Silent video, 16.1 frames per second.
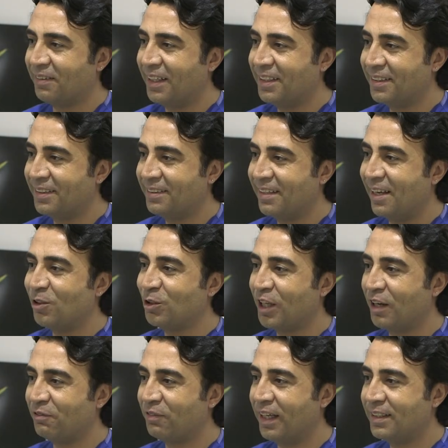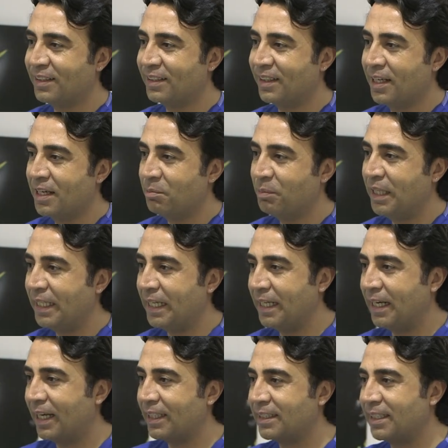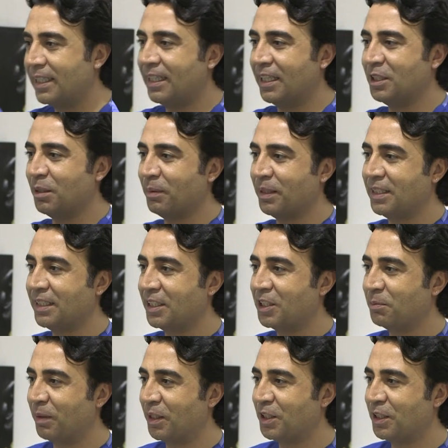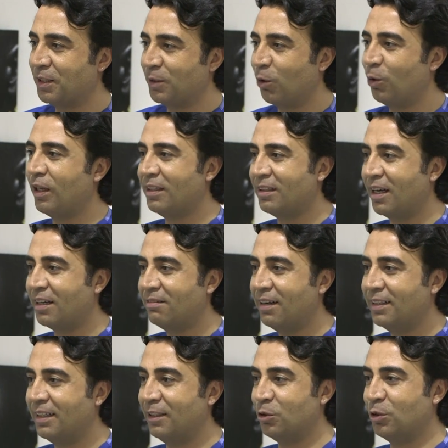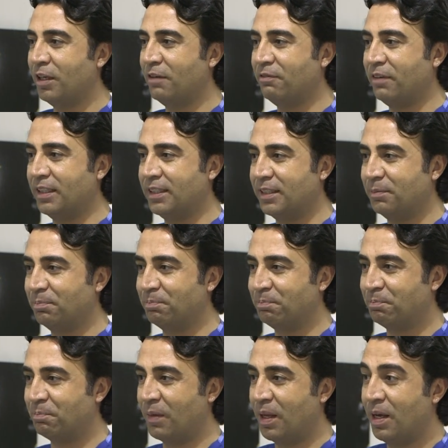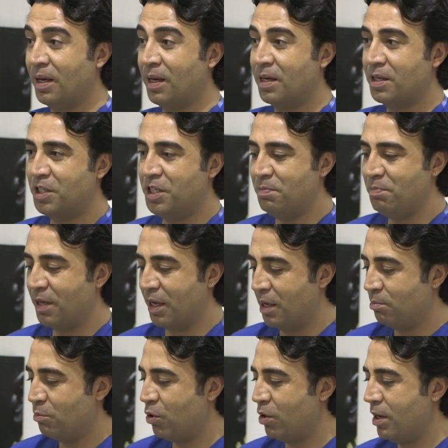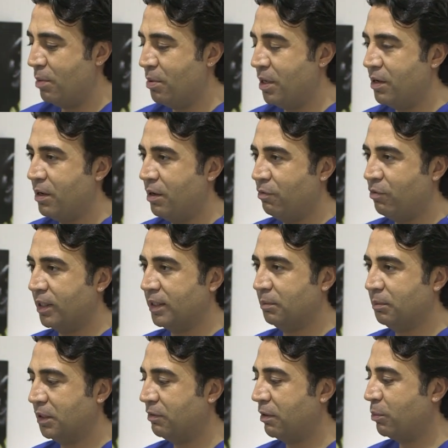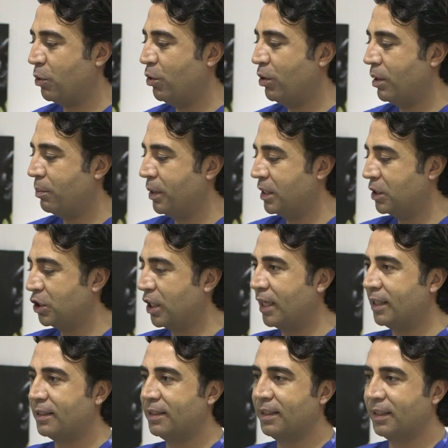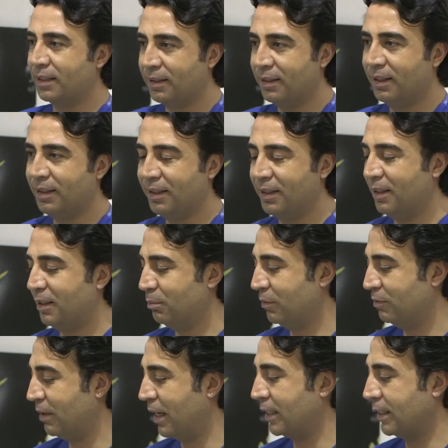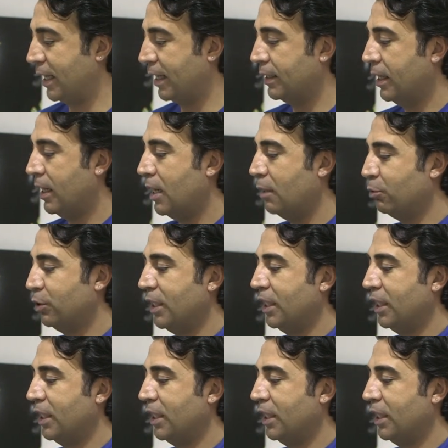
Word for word: var, telojen faz. Bir de geri hazırlık aşamasında çıkmak için olanlar var, ketojen faz. Şimdi böyle bir fazımız ve böyle bir canlı e, varken halbuki